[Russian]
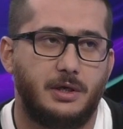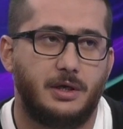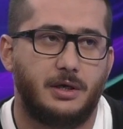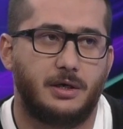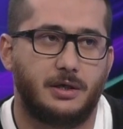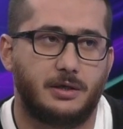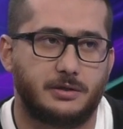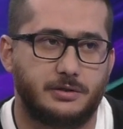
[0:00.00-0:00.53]

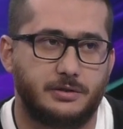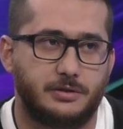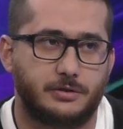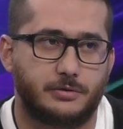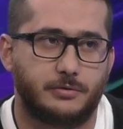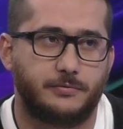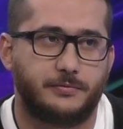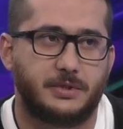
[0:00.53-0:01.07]
а,
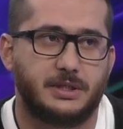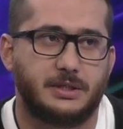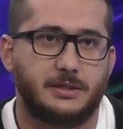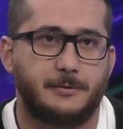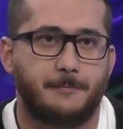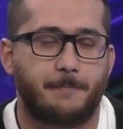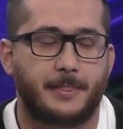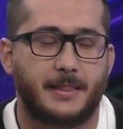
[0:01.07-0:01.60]

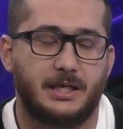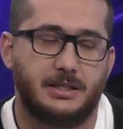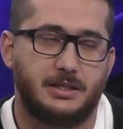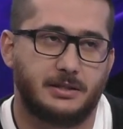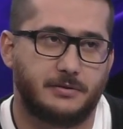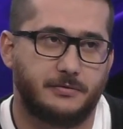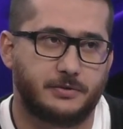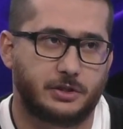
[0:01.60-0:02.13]
тренировки.
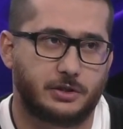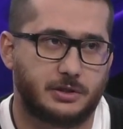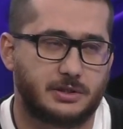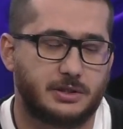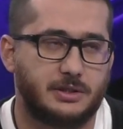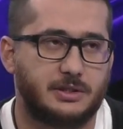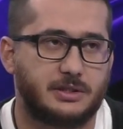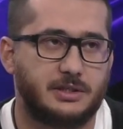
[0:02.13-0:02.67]
Где-то в нашей
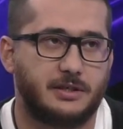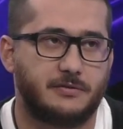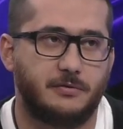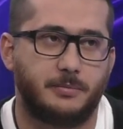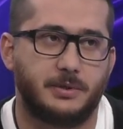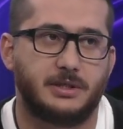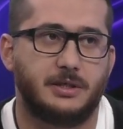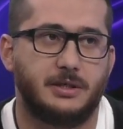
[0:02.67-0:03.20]
стране снег
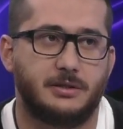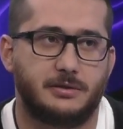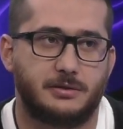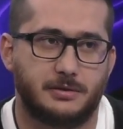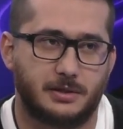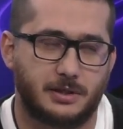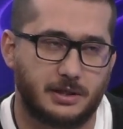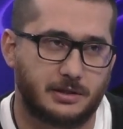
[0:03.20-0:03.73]
выпадает
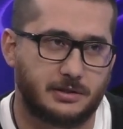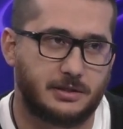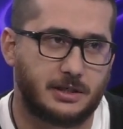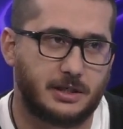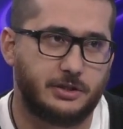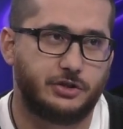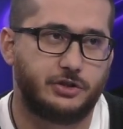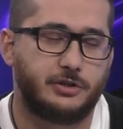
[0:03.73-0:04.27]
гораздо
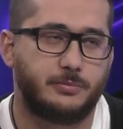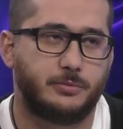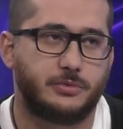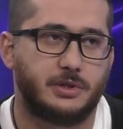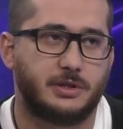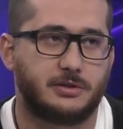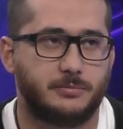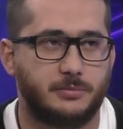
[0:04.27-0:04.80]
раньше, чем у
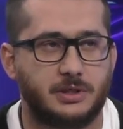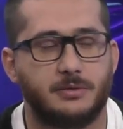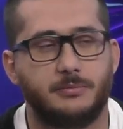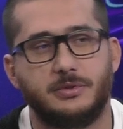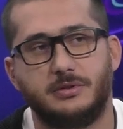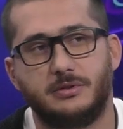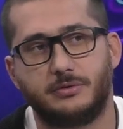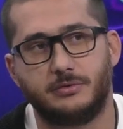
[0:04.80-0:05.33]
нас. Мы
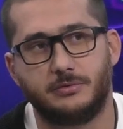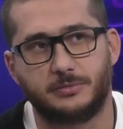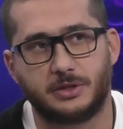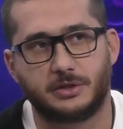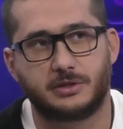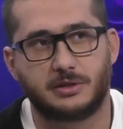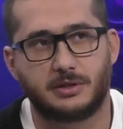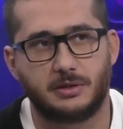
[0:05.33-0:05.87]
командируем
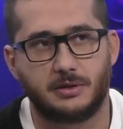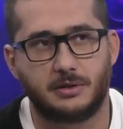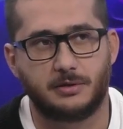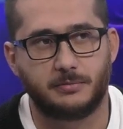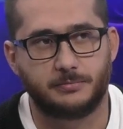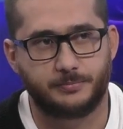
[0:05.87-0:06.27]
наших... То есть мы а,